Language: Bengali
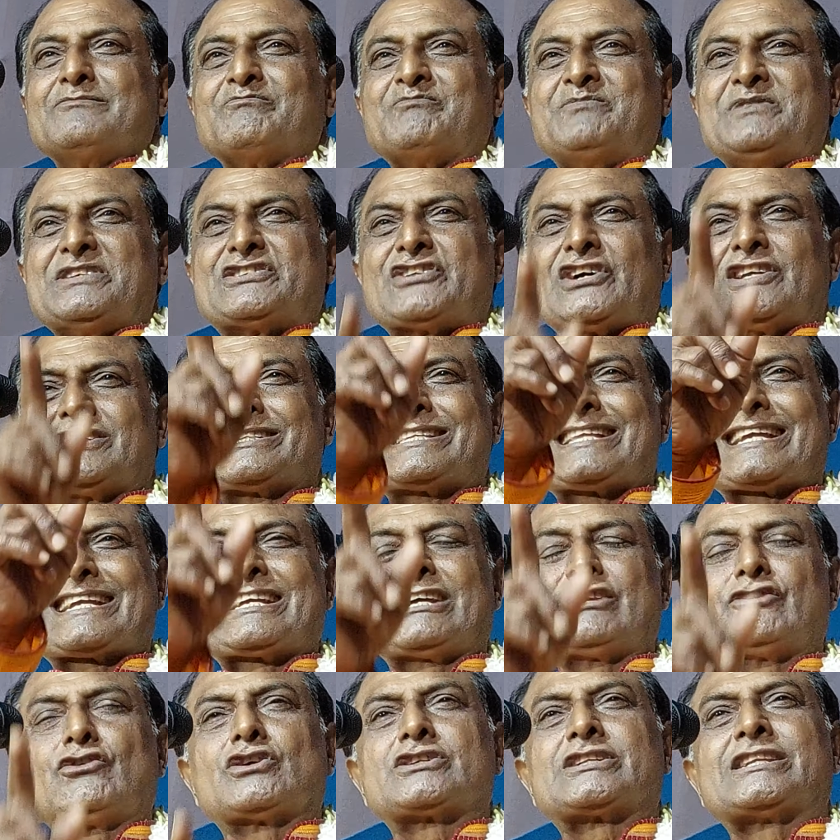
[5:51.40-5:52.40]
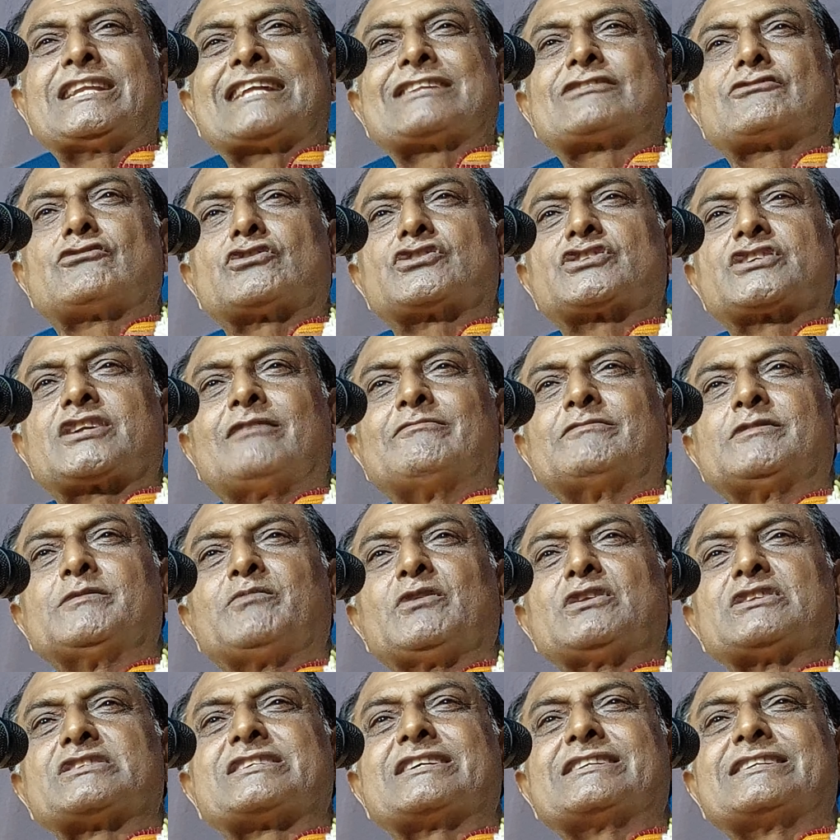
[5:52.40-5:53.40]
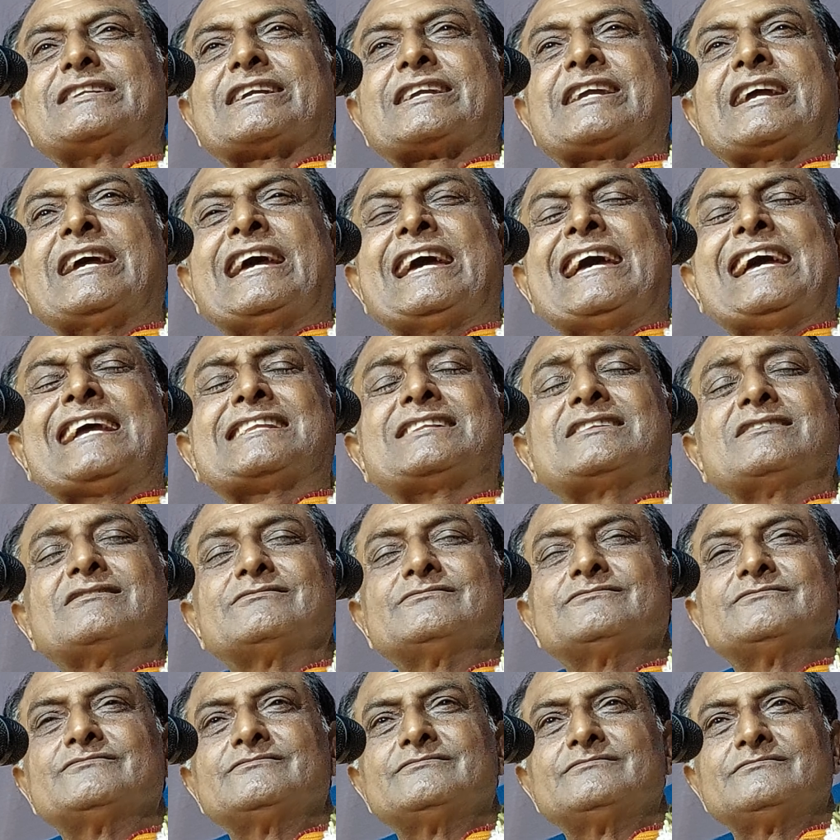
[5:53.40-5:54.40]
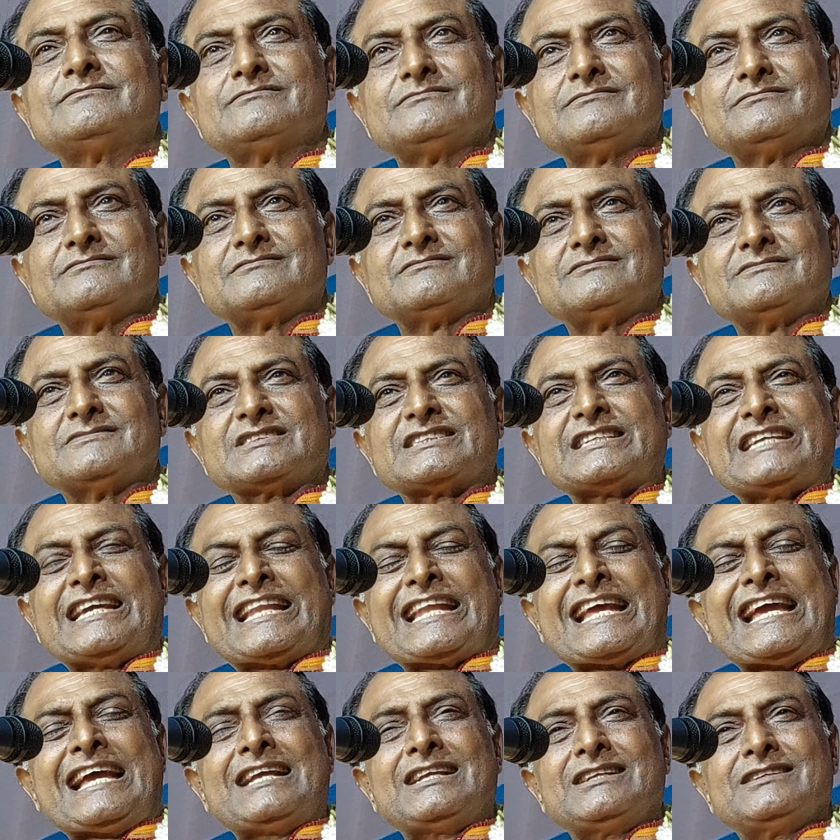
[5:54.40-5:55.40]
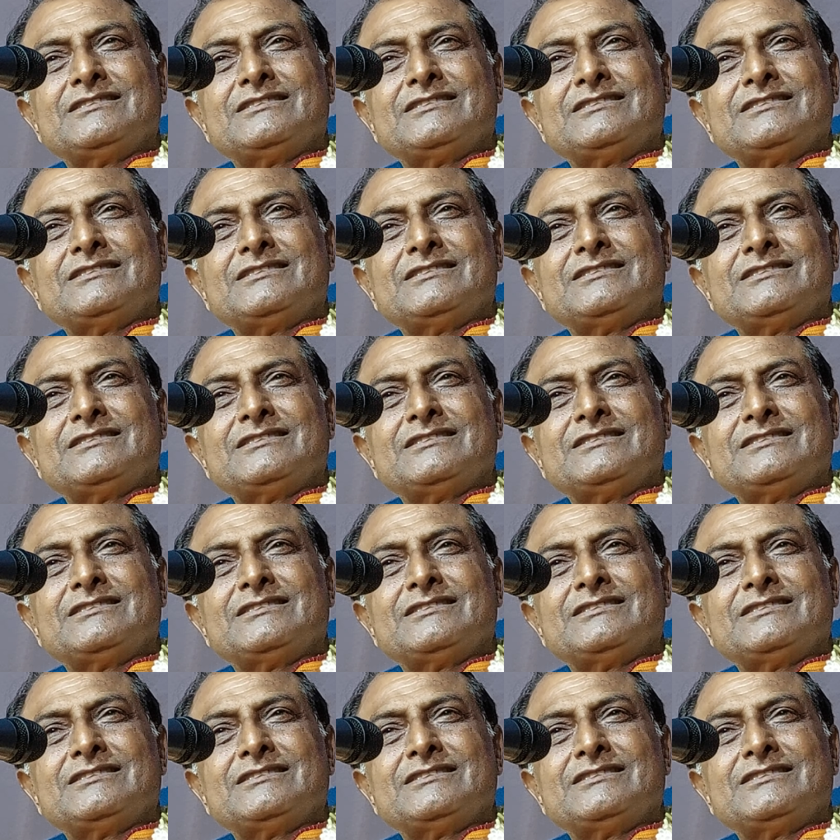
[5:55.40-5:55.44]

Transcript: পিছন থেকে লোকনাথ গোস্বামী বলছে ডেকে কেরে